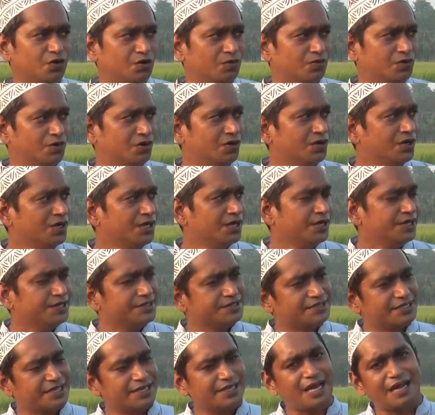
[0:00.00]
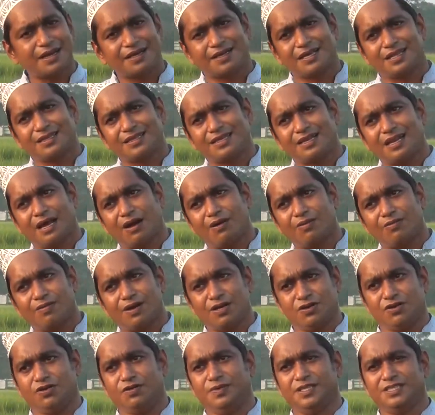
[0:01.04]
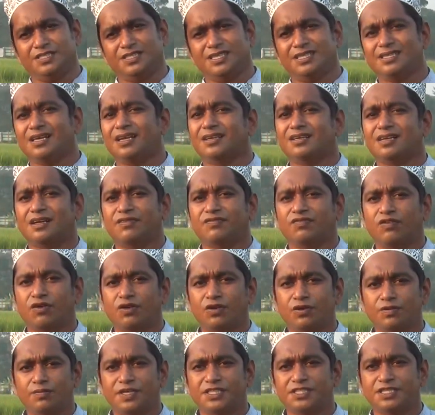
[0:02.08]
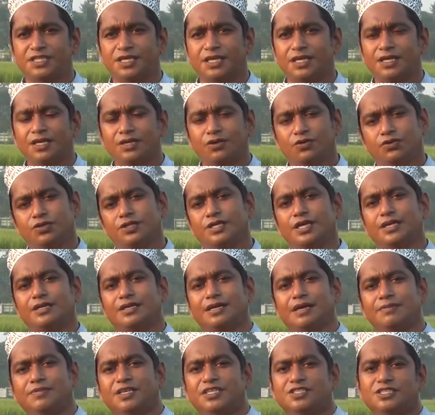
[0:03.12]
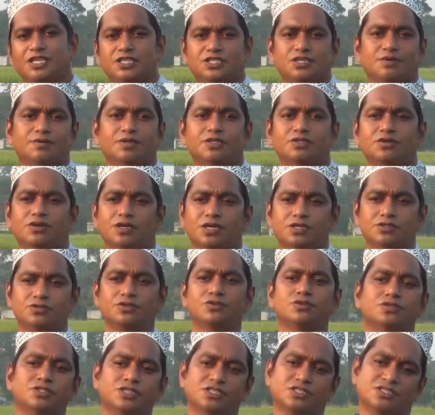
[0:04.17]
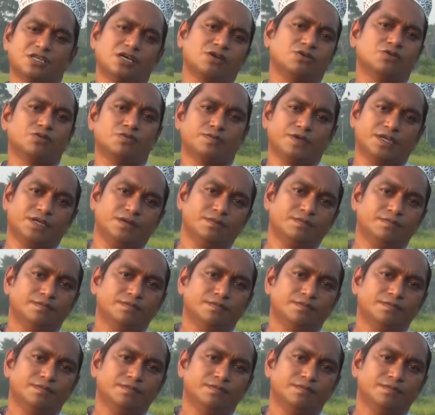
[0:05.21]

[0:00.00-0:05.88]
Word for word: বলবো যে ধানটাতে লাভবান হবেন যে ধানটার ফলন বেশি ওই ধানটা আপনারা চাষাবাদ করার জন্য চেষ্টা করবেন